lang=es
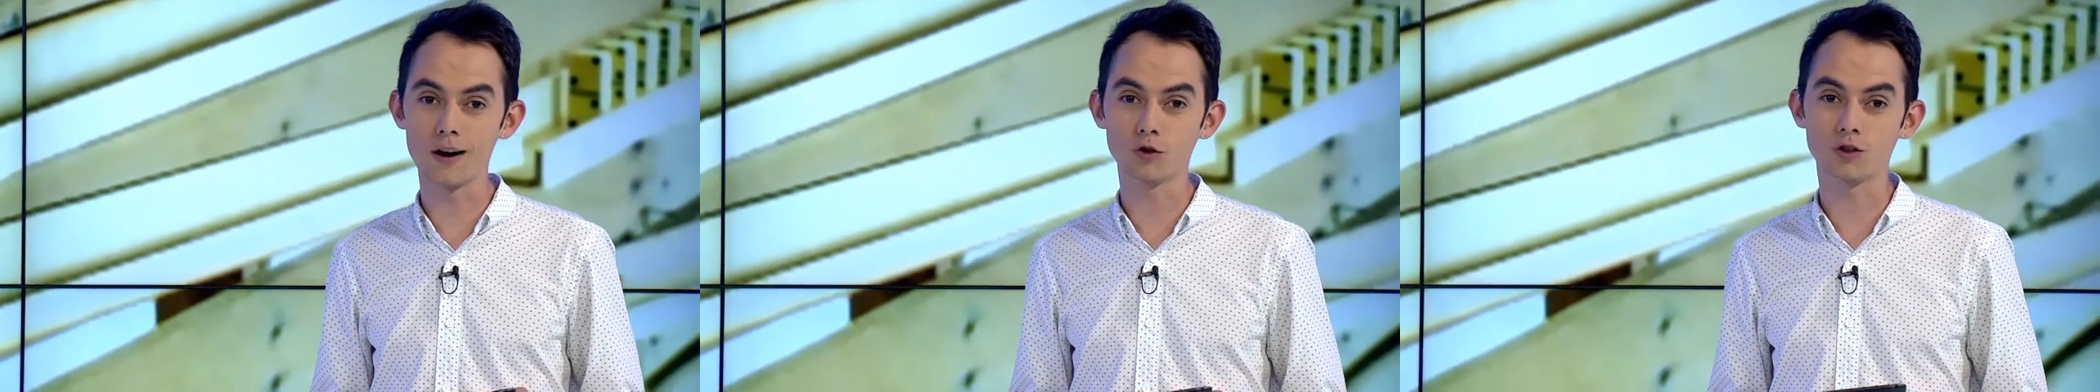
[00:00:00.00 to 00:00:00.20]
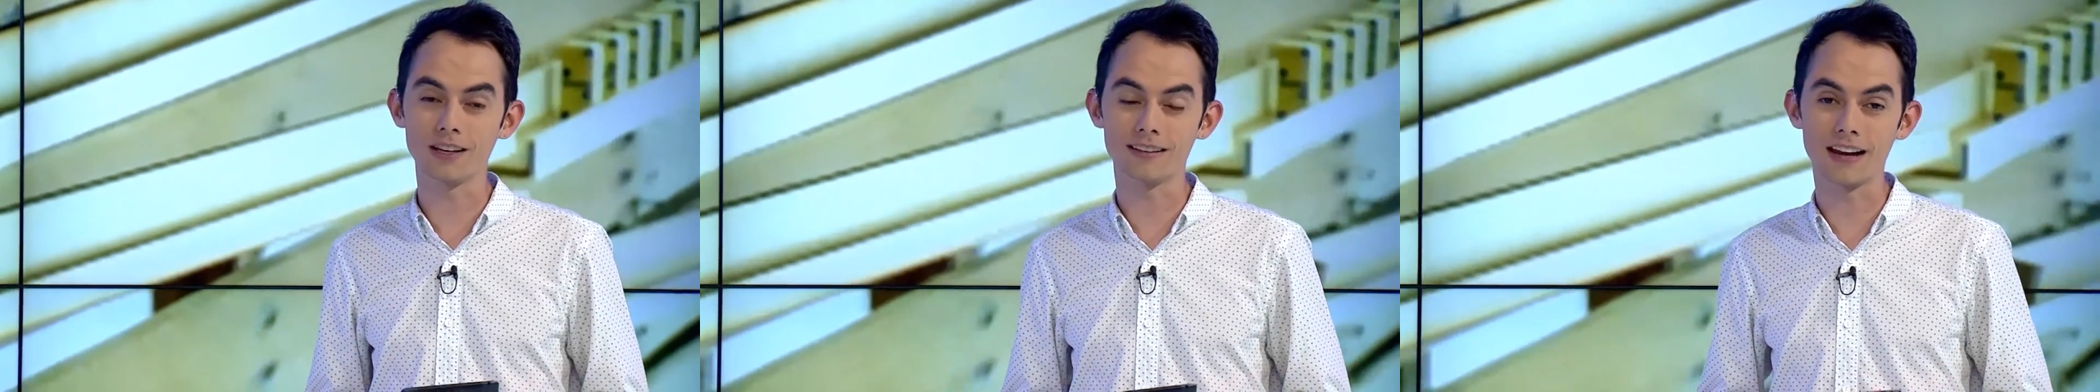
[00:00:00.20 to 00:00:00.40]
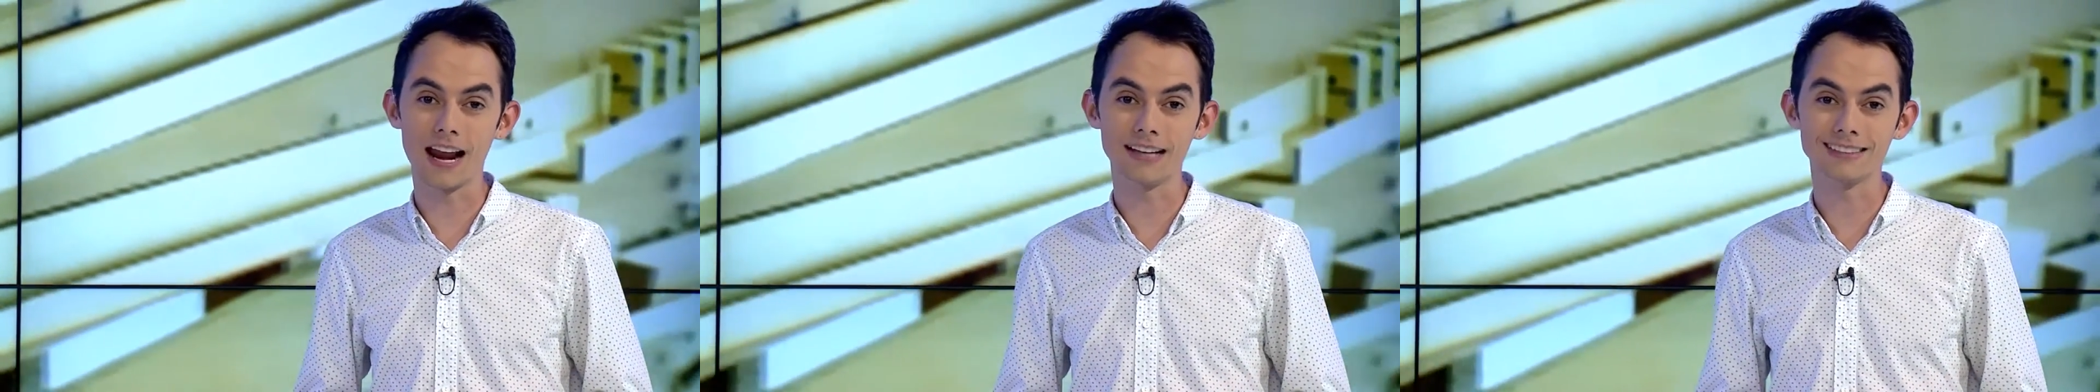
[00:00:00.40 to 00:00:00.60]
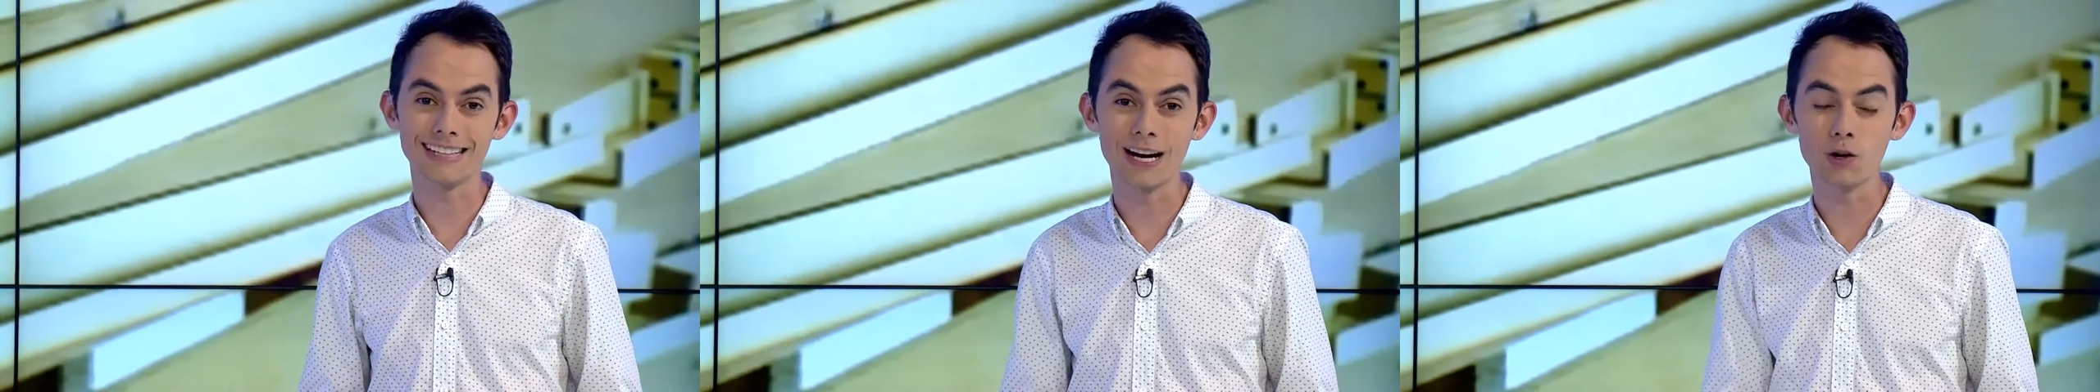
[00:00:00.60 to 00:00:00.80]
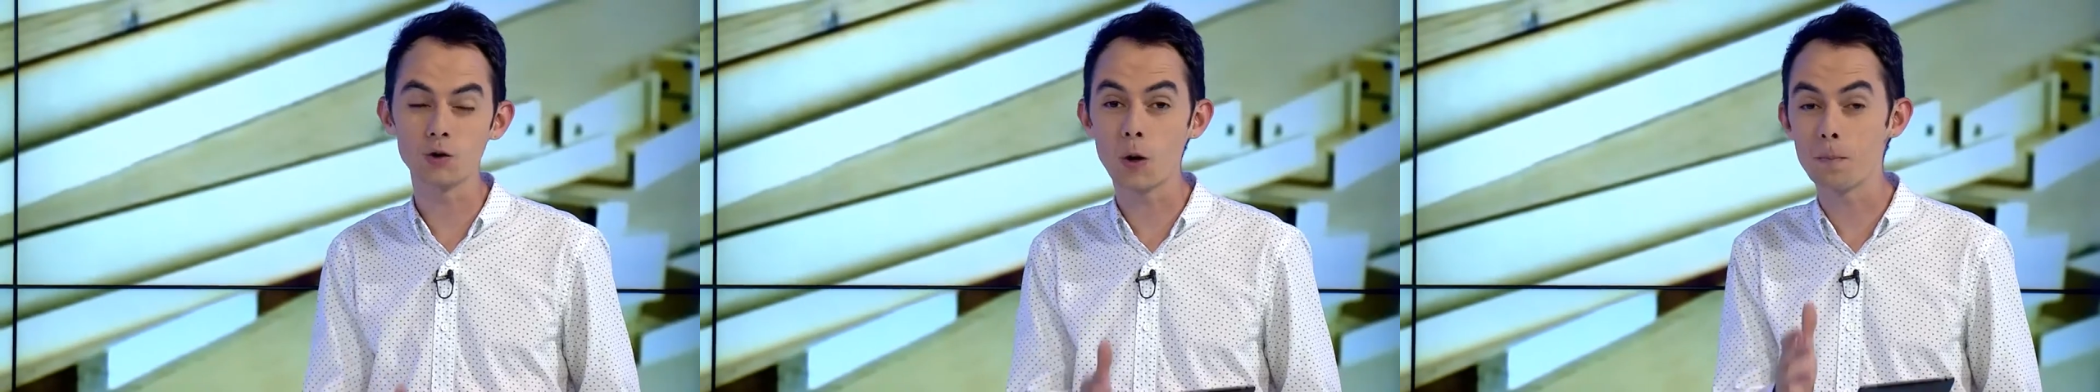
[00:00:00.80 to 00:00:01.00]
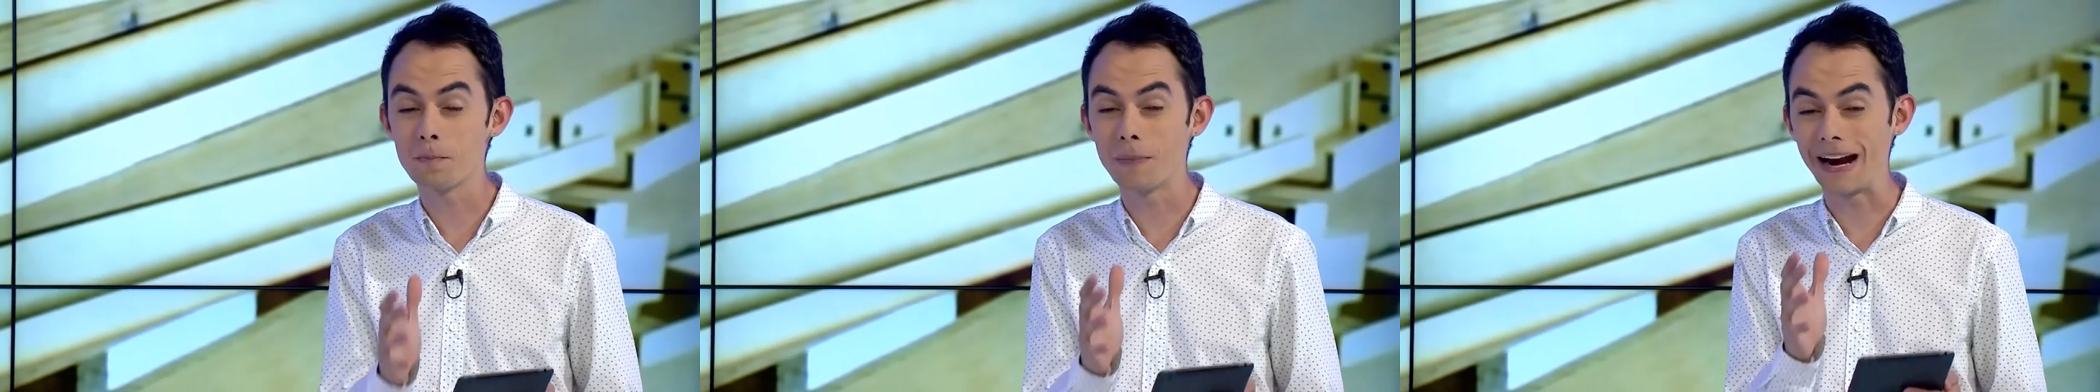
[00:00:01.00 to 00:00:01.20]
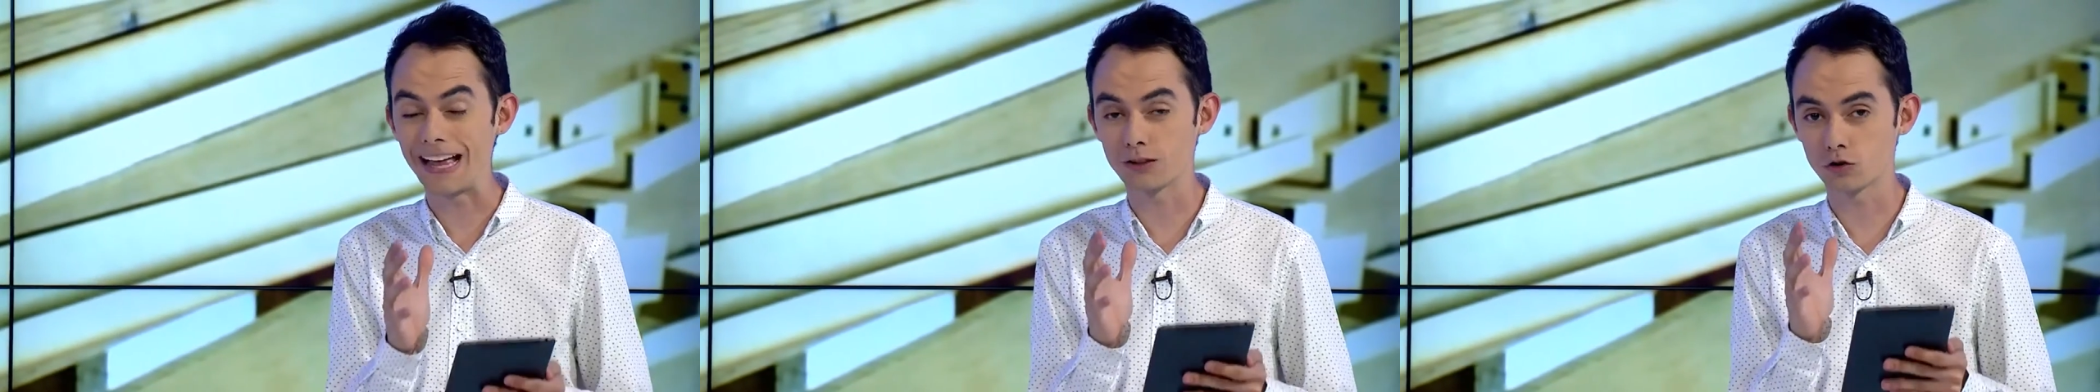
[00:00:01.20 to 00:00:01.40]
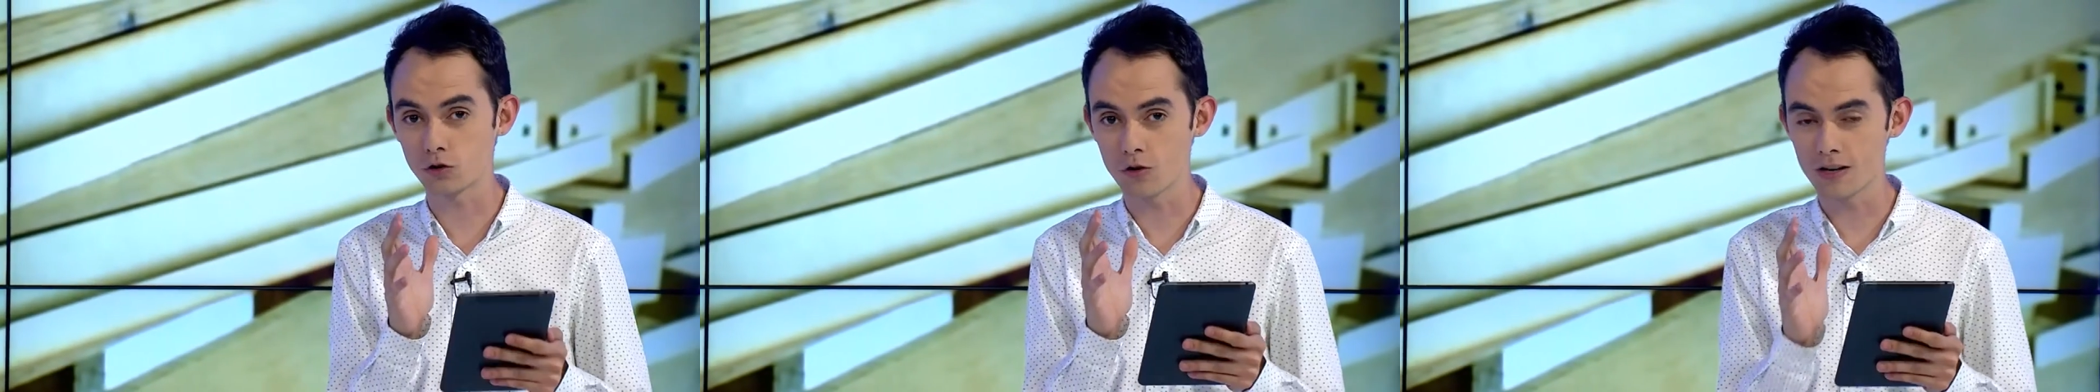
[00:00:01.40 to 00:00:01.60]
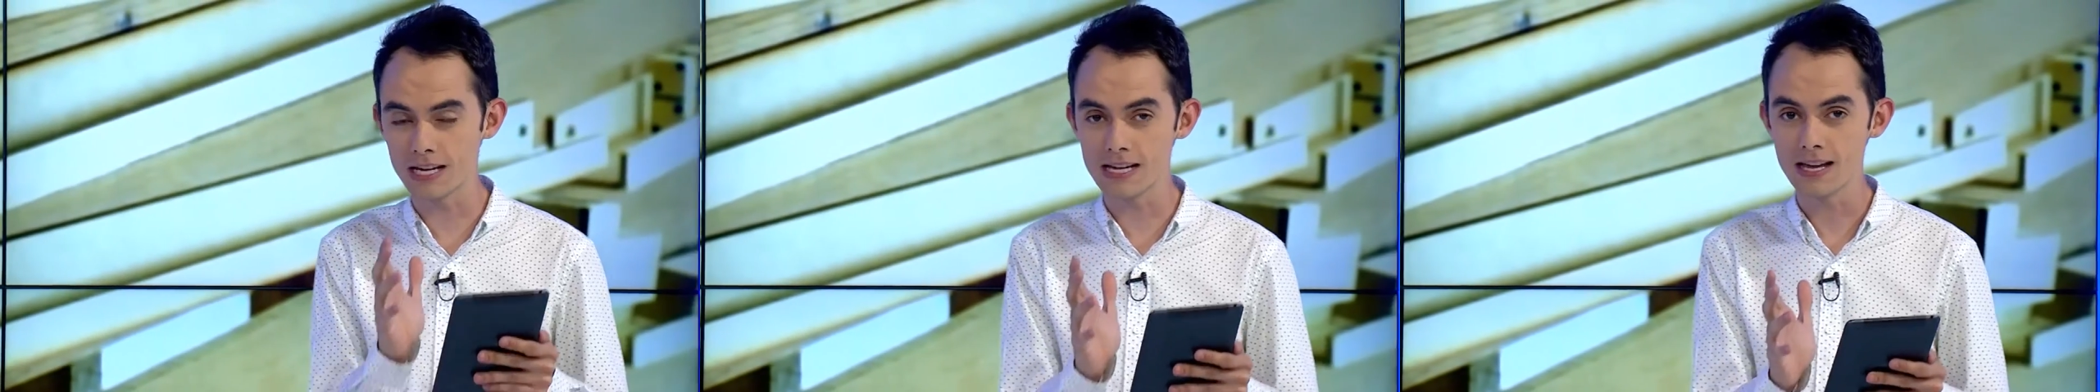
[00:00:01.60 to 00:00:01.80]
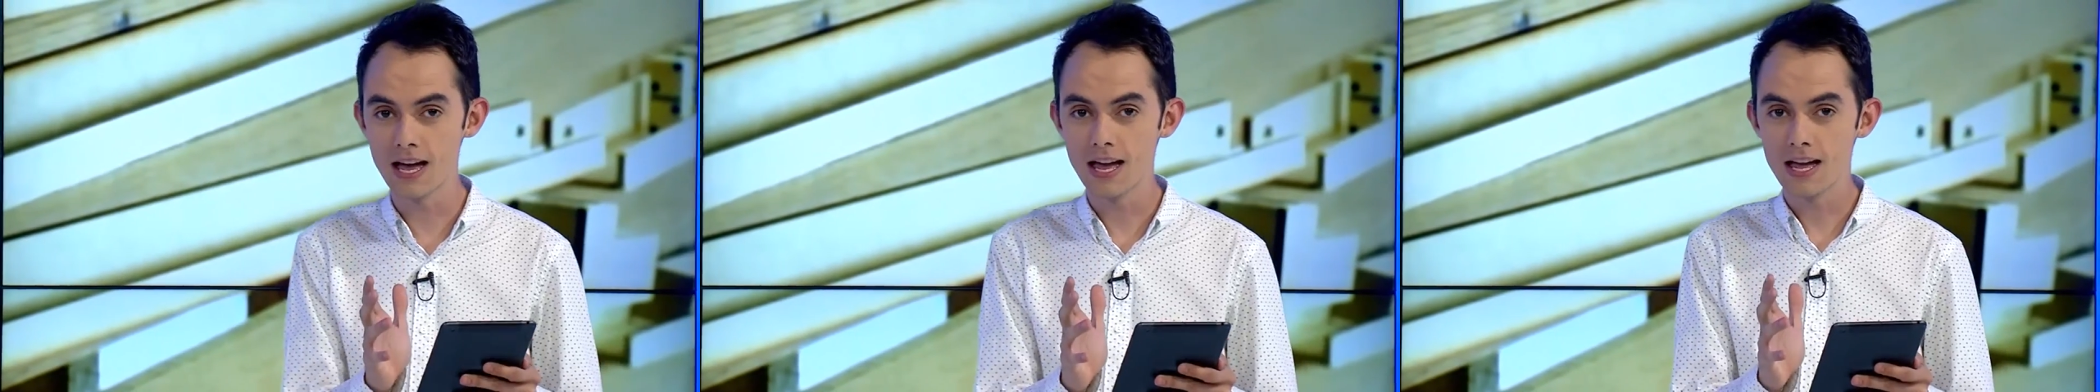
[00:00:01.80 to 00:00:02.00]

los que se lanzaron para Sony